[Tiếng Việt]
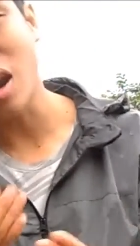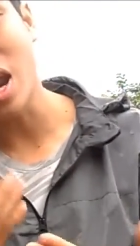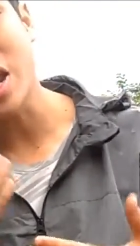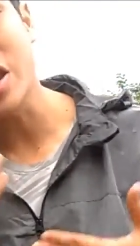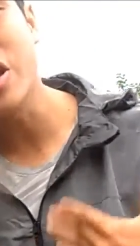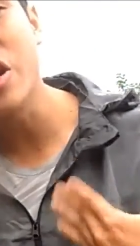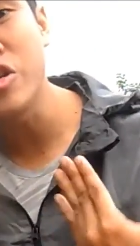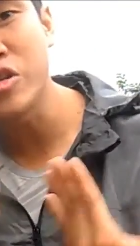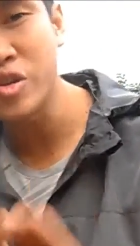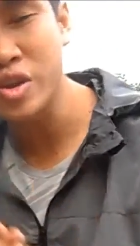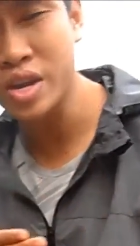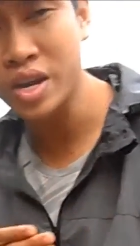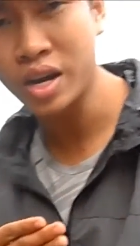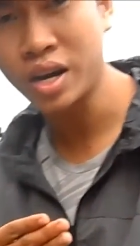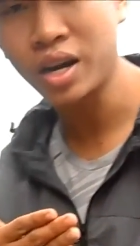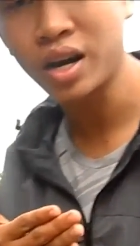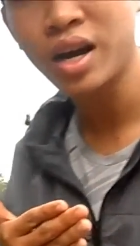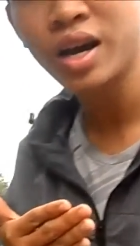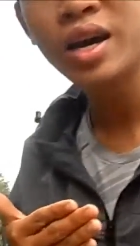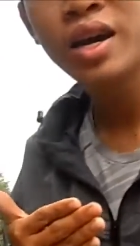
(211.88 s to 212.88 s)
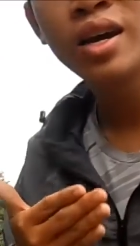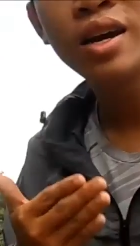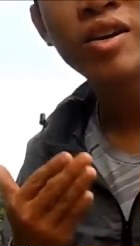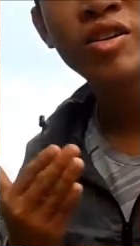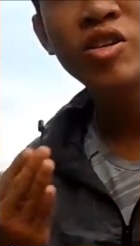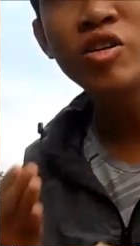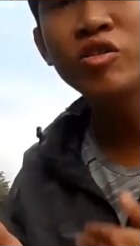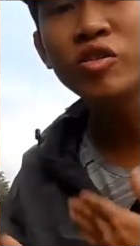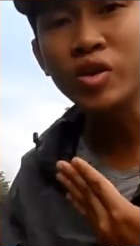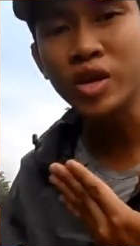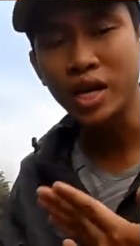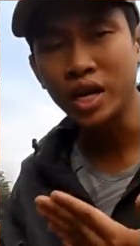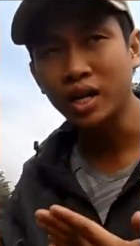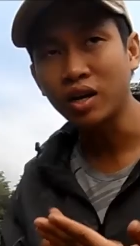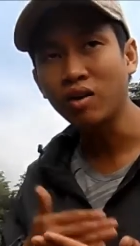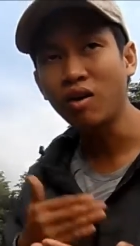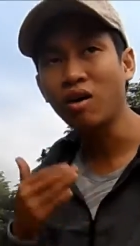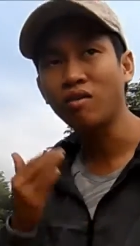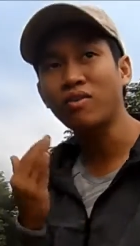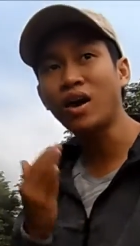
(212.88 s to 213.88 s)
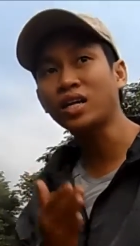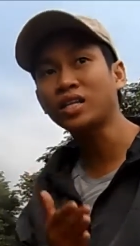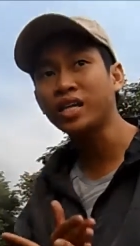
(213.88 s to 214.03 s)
gọi là di truyền của nó,